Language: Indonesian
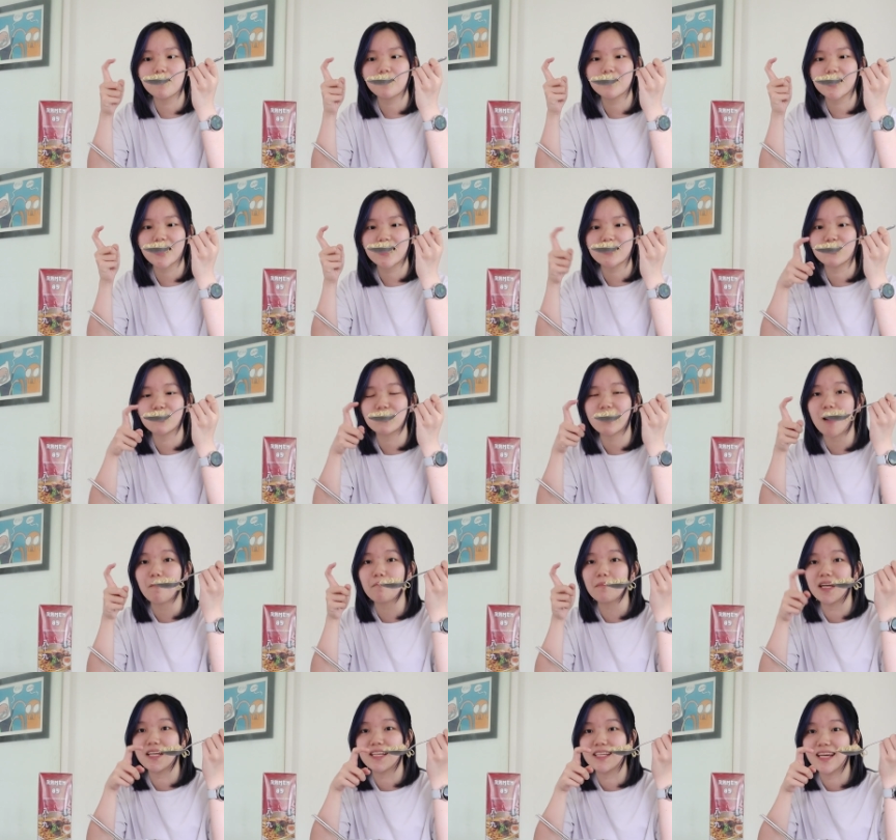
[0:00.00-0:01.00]
sama tekstur
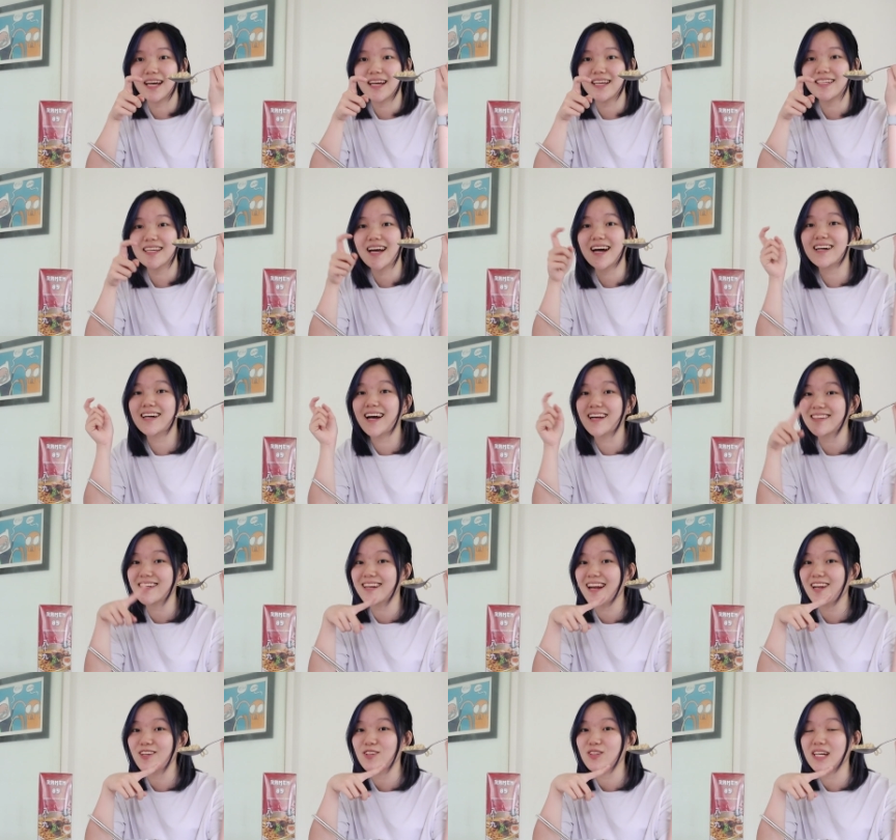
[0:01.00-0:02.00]
ramennya yang gak
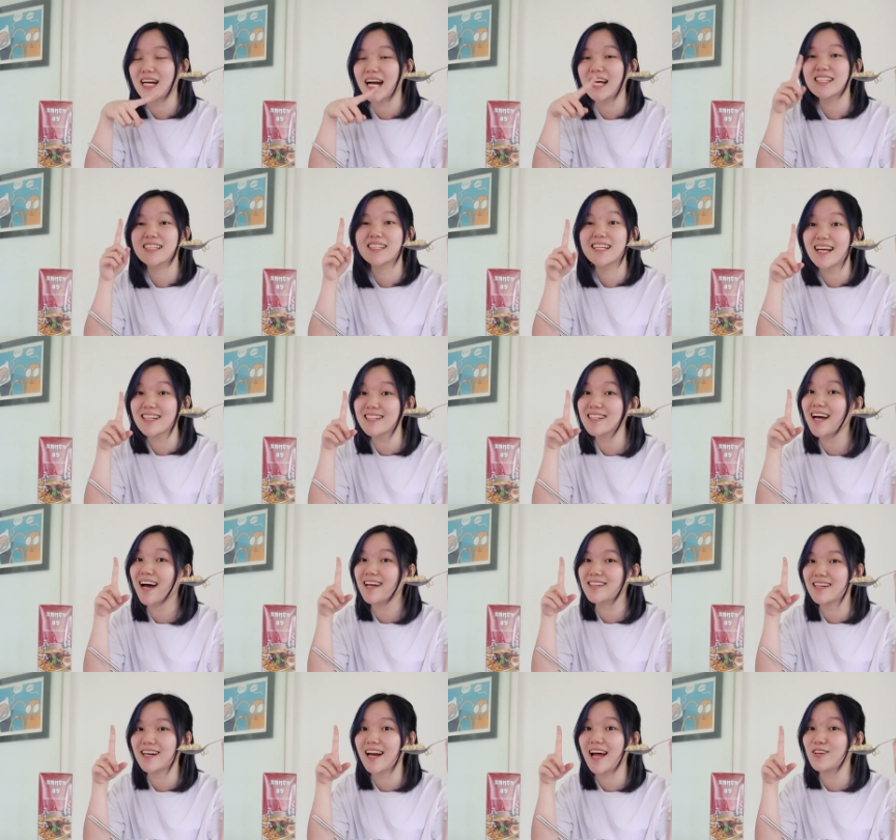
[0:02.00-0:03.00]
terlalu keras dan
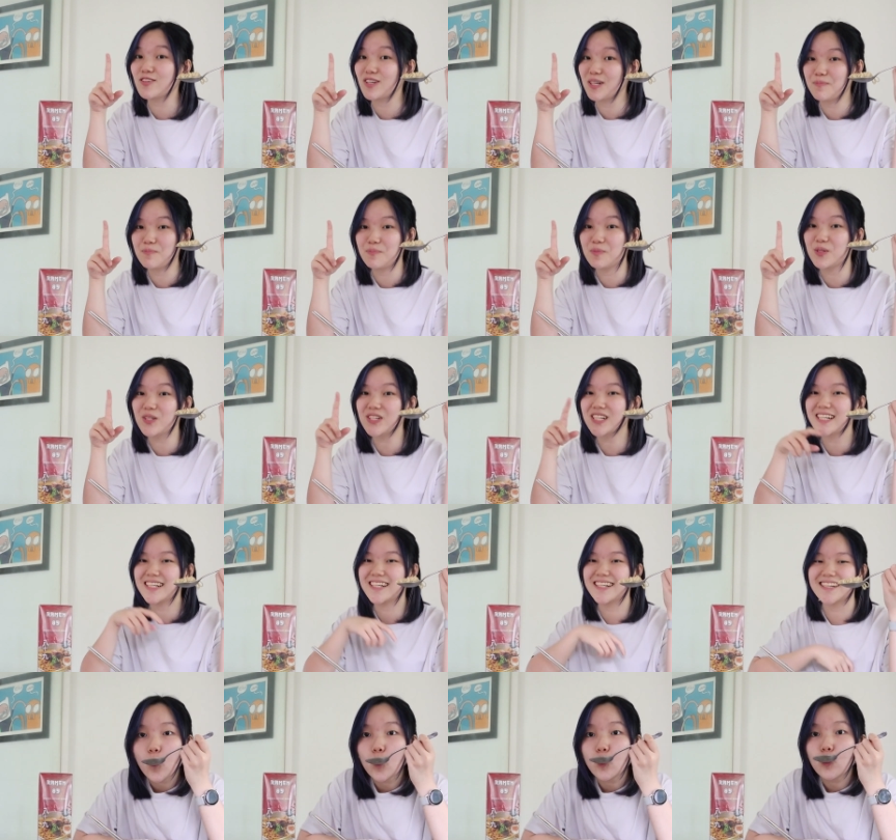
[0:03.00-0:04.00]
gak terlalu empuk
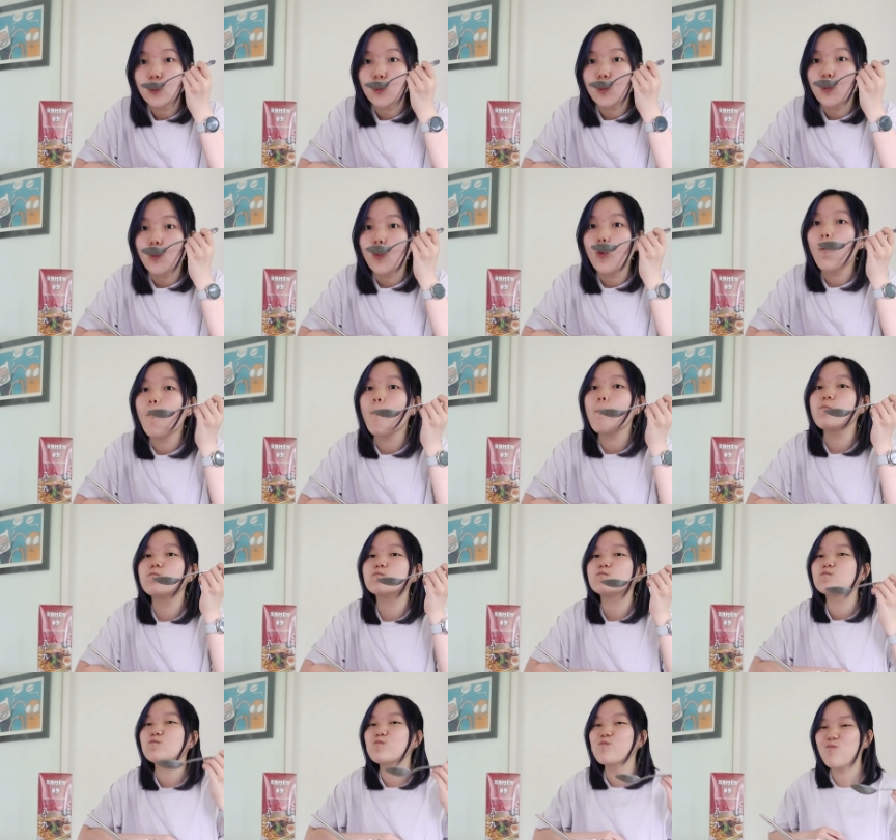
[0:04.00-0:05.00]

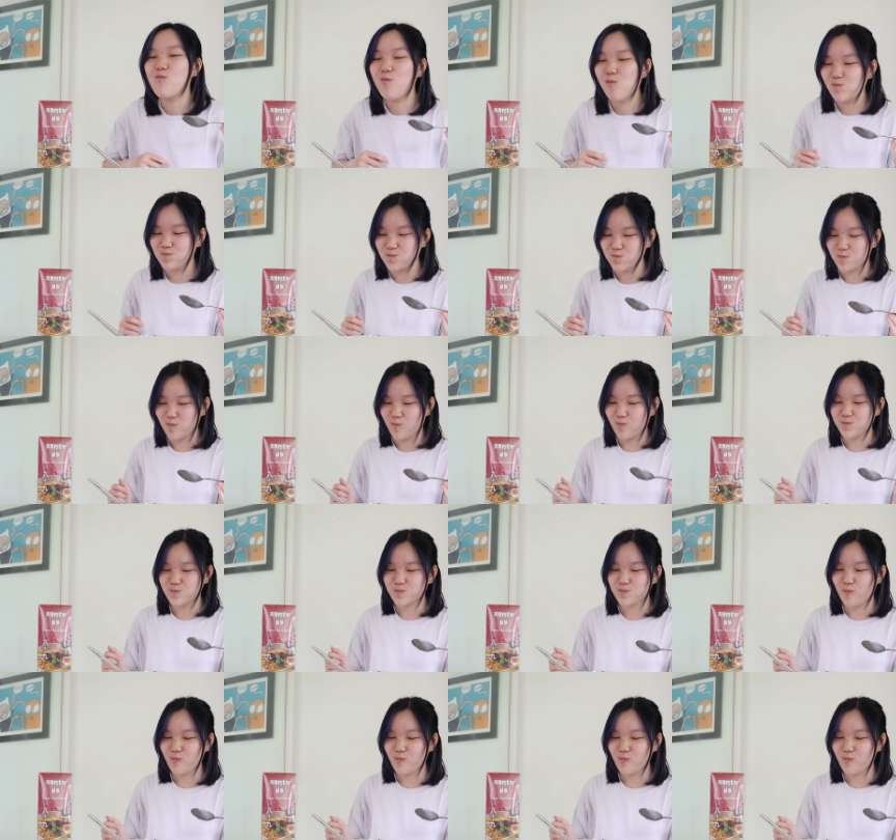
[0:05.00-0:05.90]
hmm.